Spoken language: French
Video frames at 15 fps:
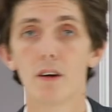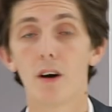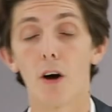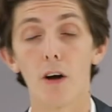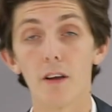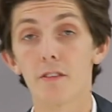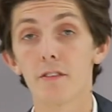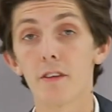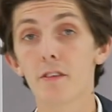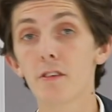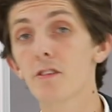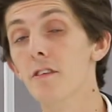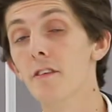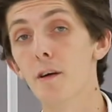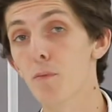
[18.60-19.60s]
Alors
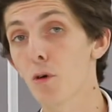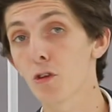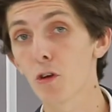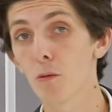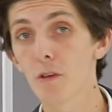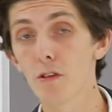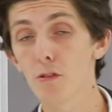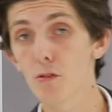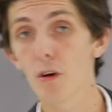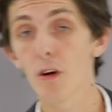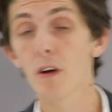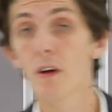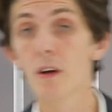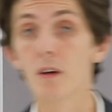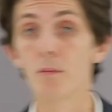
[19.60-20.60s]
l'esthétique, c'est important bien sûr,
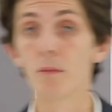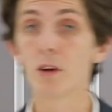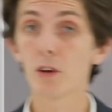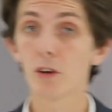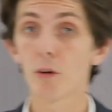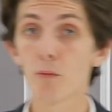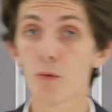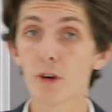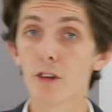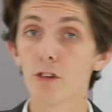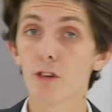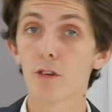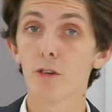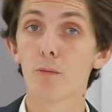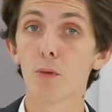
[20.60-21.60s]
mais le
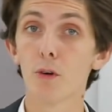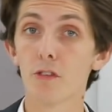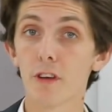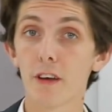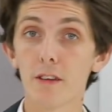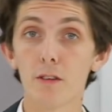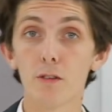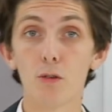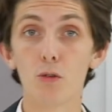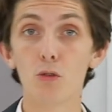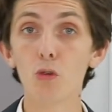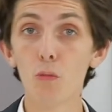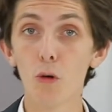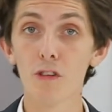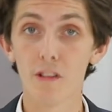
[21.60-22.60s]
Cambridge possède de
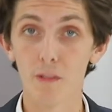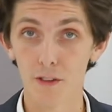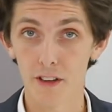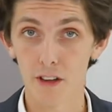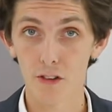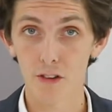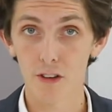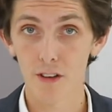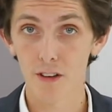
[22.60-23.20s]
nombreux avantages.